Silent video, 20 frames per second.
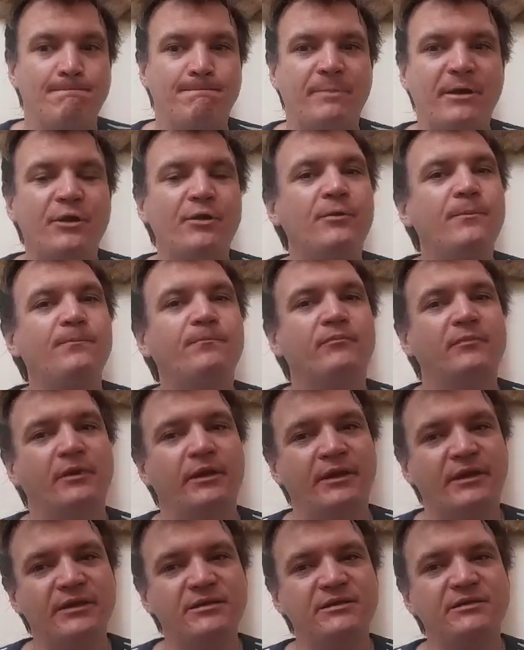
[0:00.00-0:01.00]
Pero
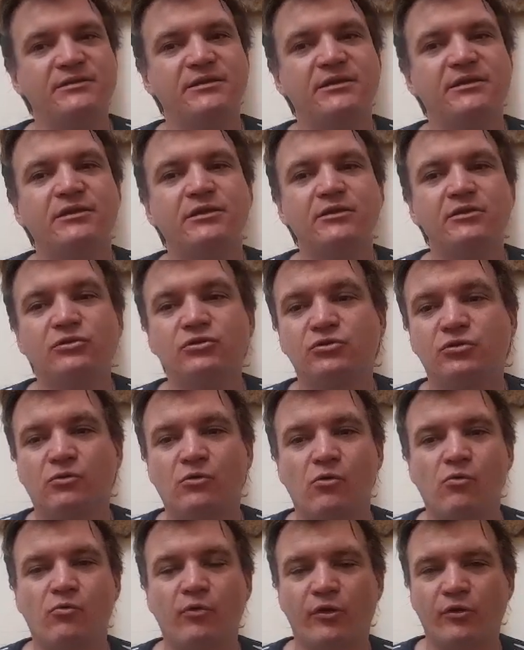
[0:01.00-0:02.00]
en ese sentido yo
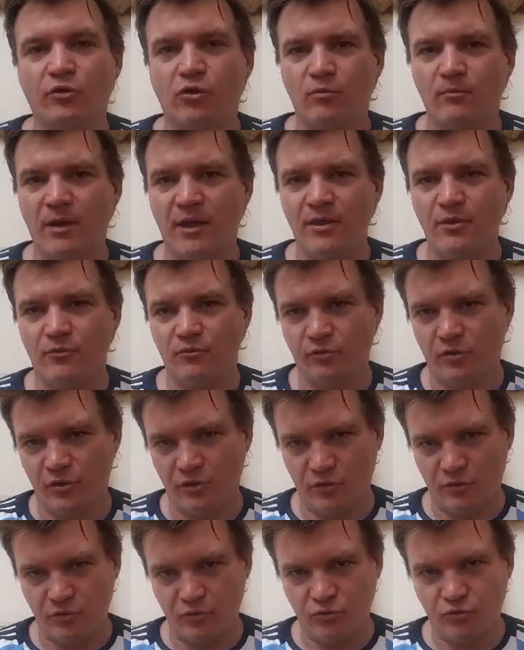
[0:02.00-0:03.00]
concuerdo con más de uno de
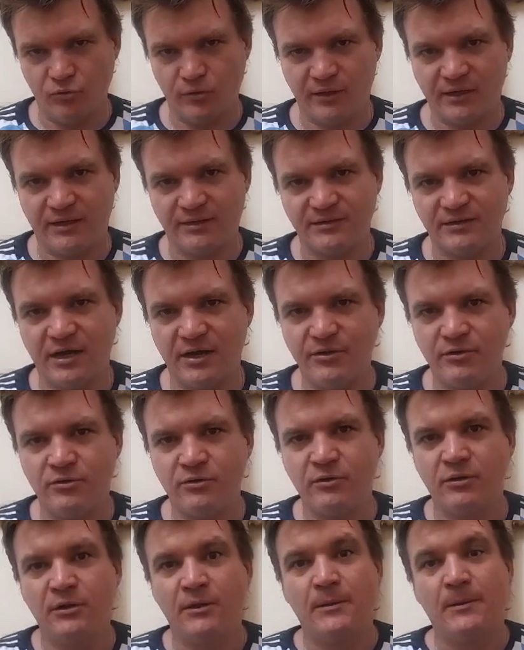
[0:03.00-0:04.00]
los youtubers
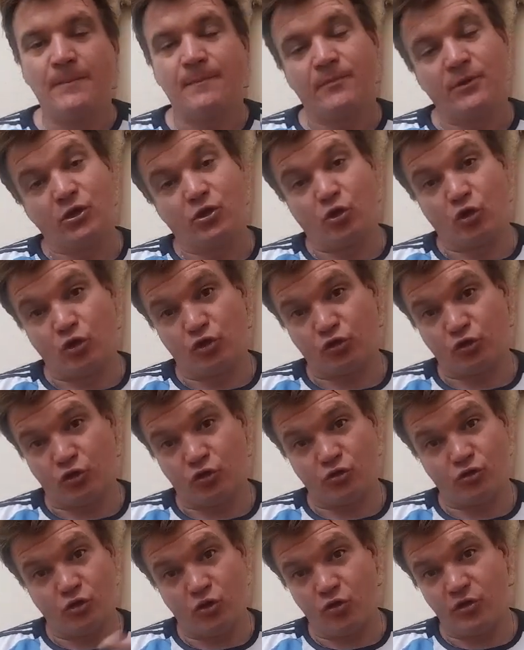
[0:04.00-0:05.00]
carcelarios y con
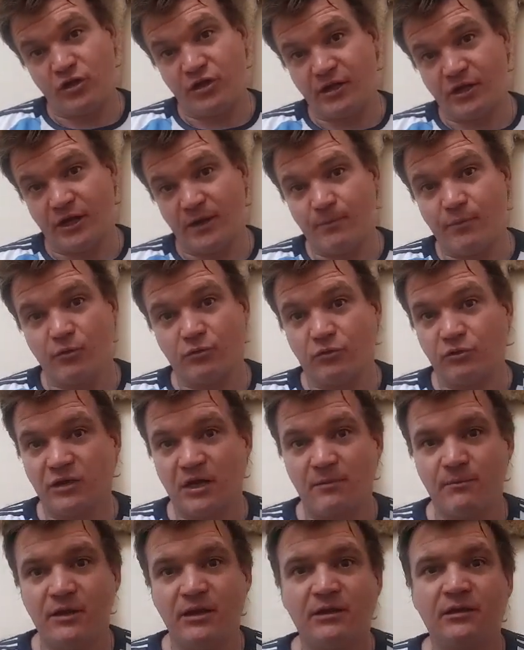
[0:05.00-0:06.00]
otros no, discrepo
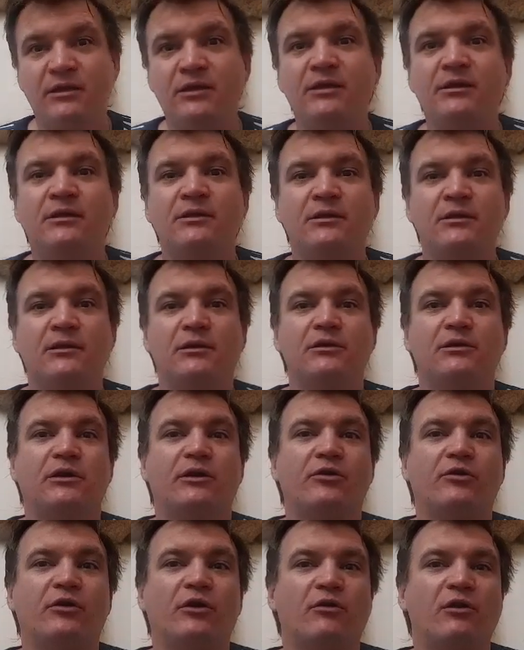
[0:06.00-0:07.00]
totalmente.
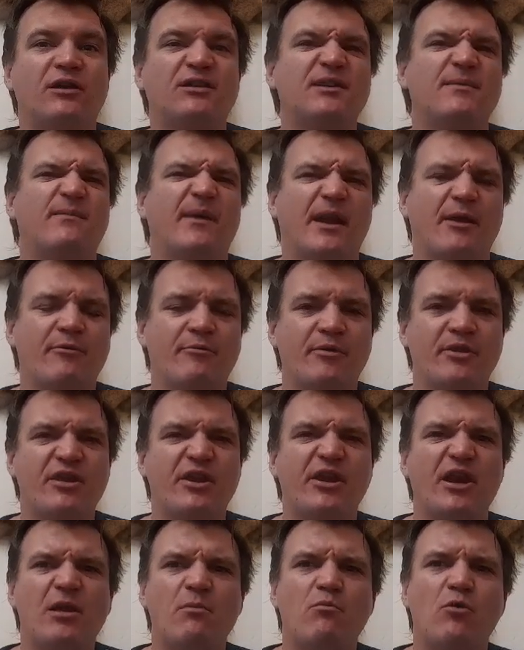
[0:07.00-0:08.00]
Creo que lo hacen para
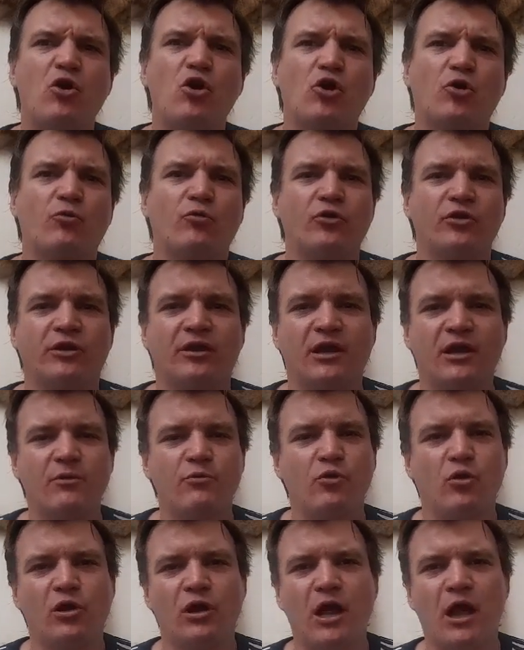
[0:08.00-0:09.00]
vender el morbo de que él
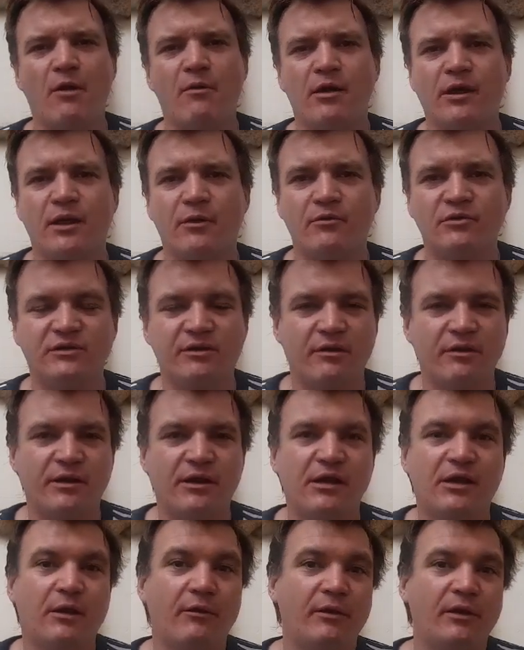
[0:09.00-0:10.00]
violaba, que abusaba,
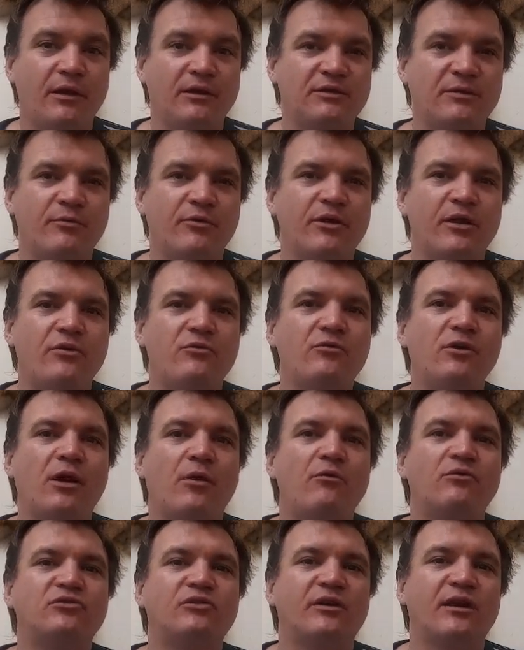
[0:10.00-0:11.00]
nada que ver. El samurái nunca
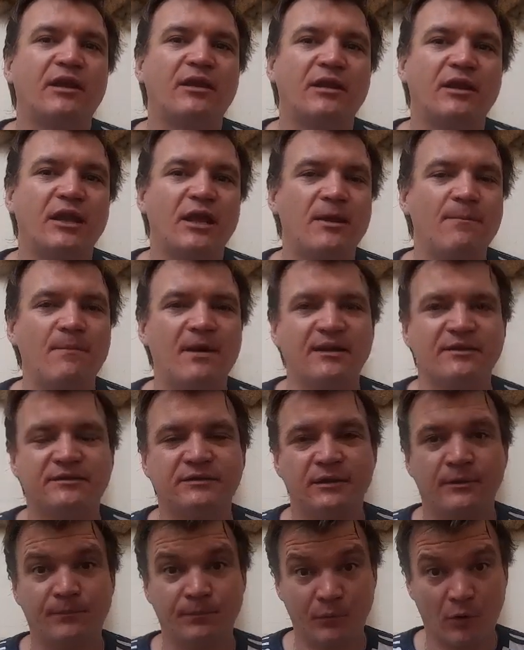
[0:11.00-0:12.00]
abusó a nadie. Es
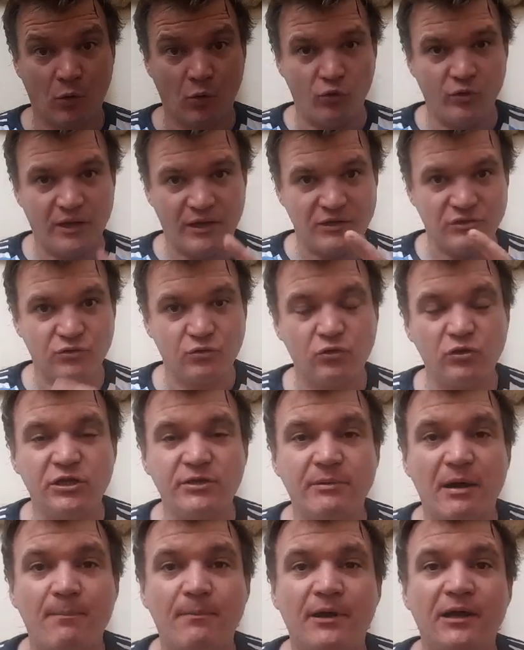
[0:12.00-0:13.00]
más, una de sus
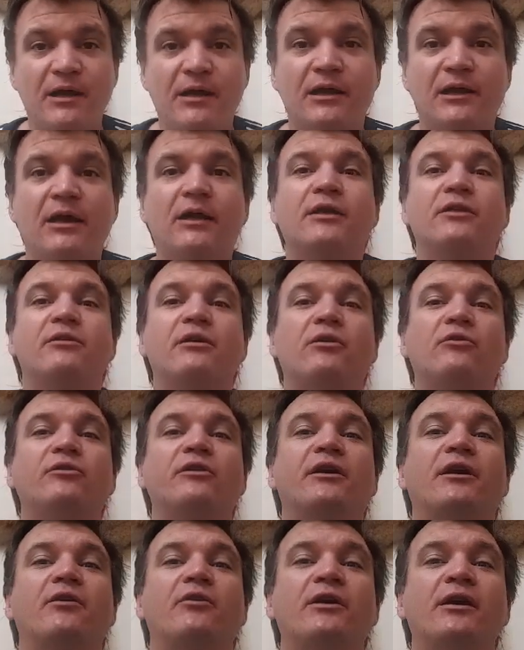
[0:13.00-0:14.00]
últimas peleas, que es la que te voy a
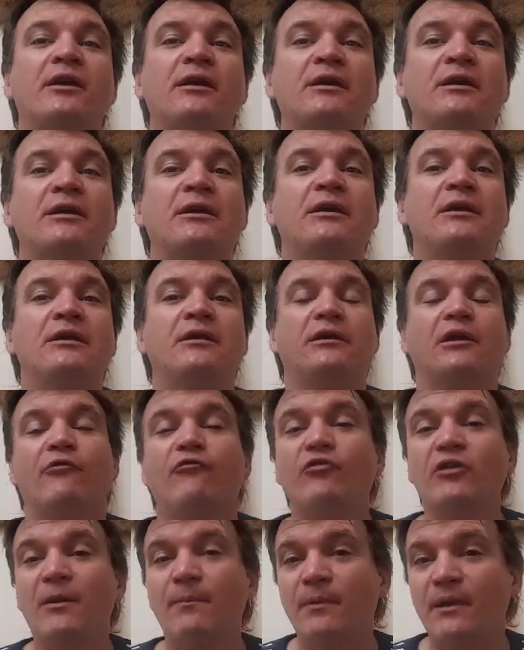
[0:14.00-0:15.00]
contar ahora, que
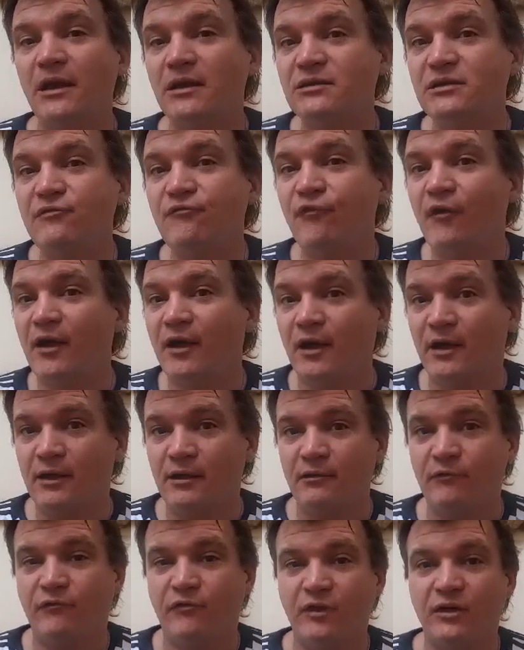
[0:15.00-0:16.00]
fue una pelea sin
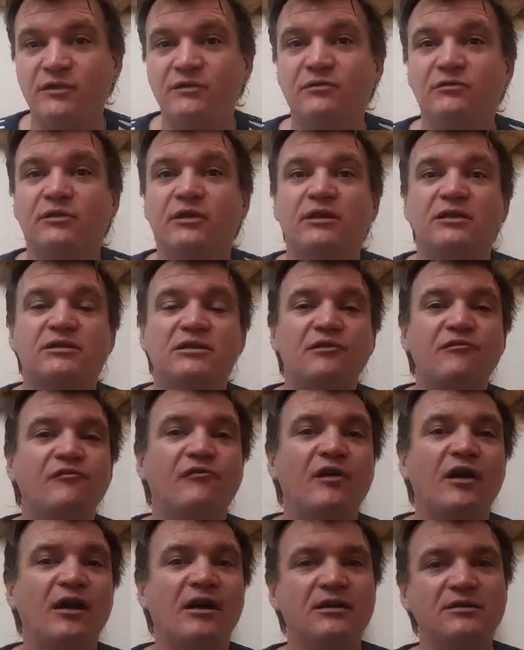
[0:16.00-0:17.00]
faca, fíjense ustedes, sin
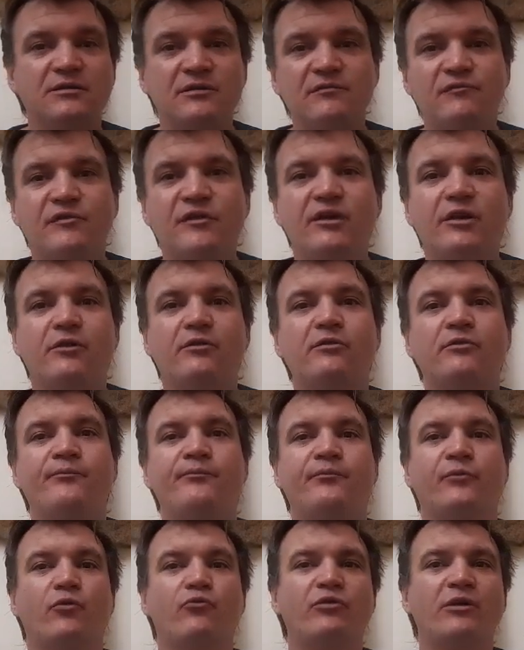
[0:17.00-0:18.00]
faca, sin fierro,
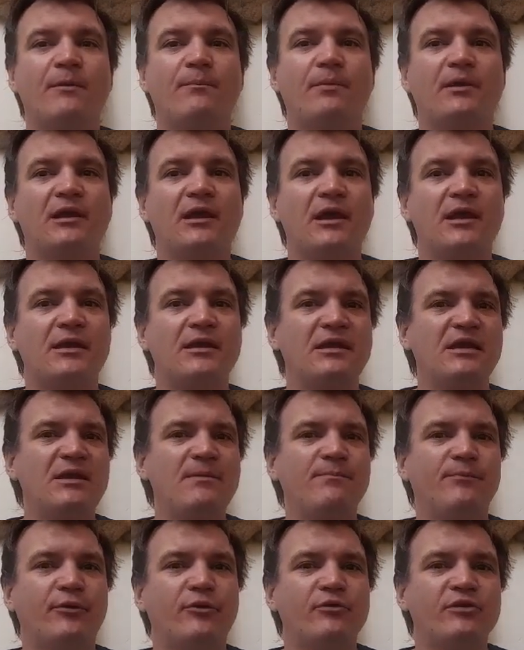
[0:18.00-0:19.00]
una pelea
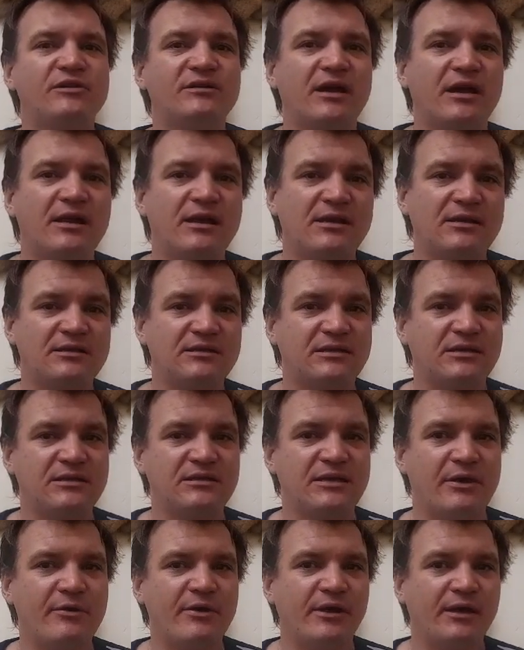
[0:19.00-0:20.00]
improvisada,
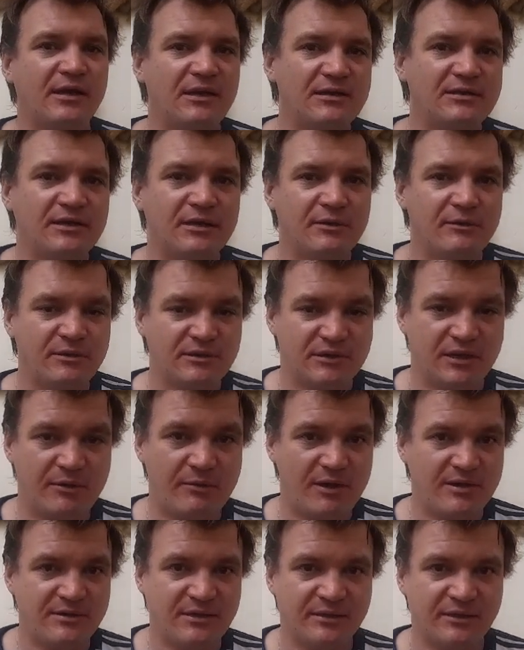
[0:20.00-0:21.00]
sin saber que él se
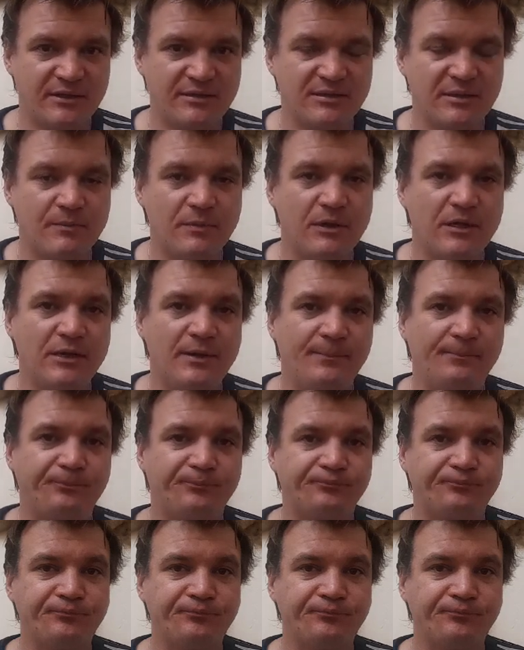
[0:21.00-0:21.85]
iba a desatar esa pelea.